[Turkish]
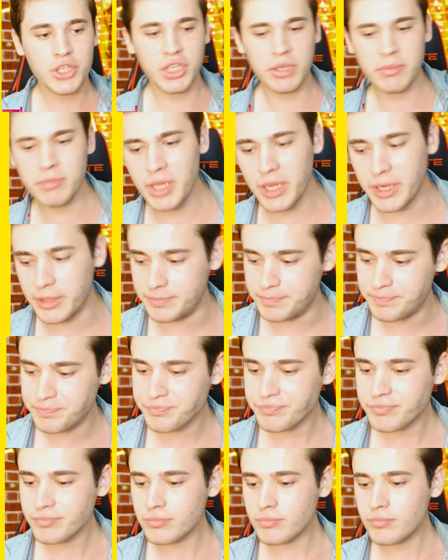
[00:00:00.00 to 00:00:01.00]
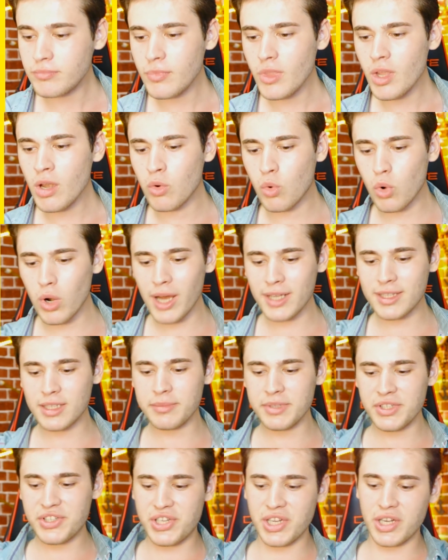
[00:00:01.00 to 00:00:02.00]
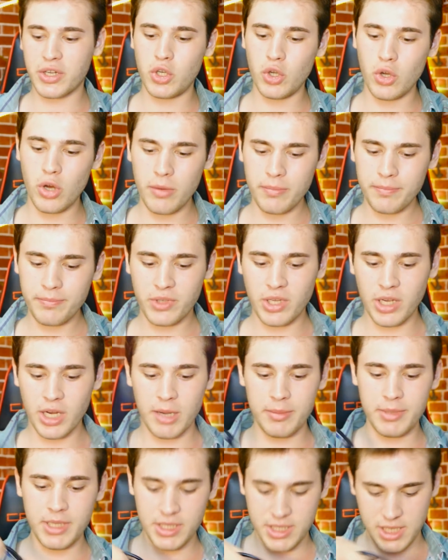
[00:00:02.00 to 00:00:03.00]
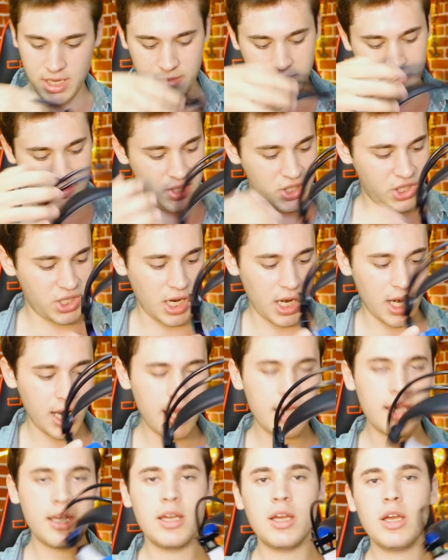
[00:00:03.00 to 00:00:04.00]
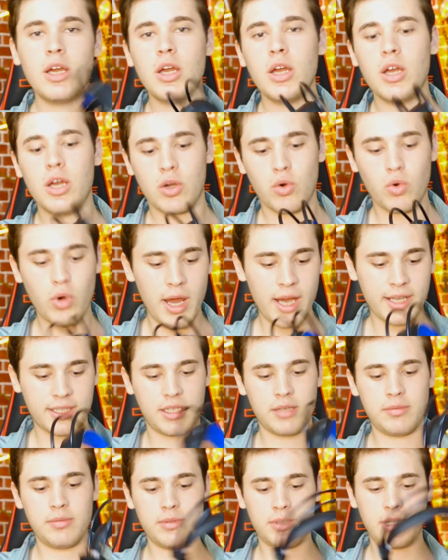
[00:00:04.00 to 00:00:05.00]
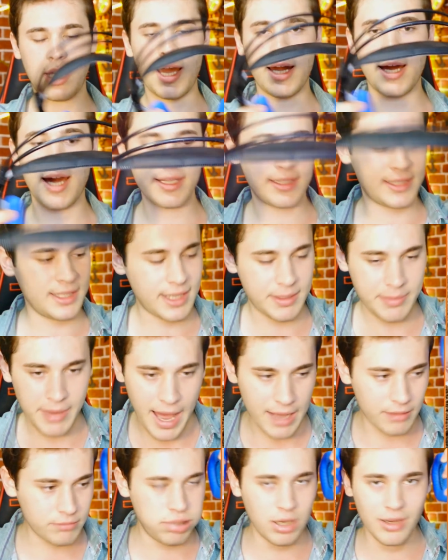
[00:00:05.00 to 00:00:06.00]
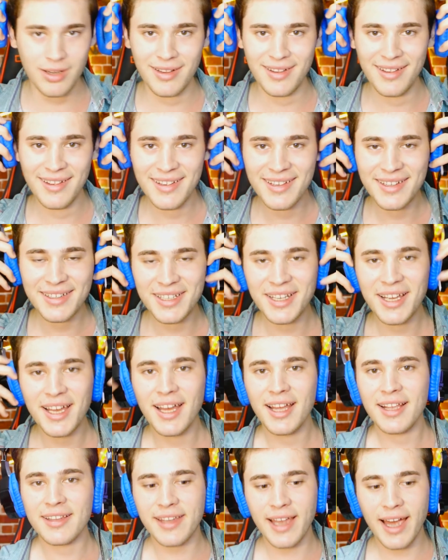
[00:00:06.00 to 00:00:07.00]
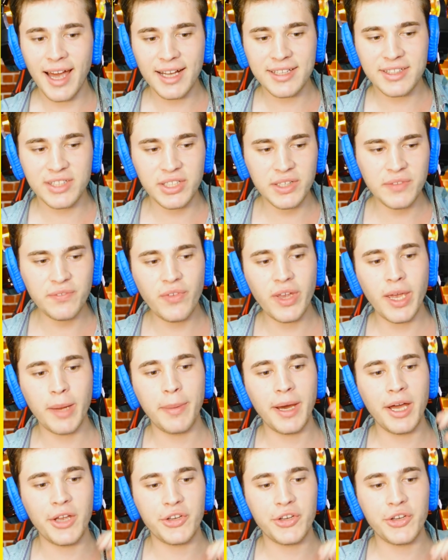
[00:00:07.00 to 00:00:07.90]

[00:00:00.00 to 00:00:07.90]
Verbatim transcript: Şimdi kulaklığımı çekiyorum. Takabilirsem inşallah. Kulaklığımı tak tak taktım ve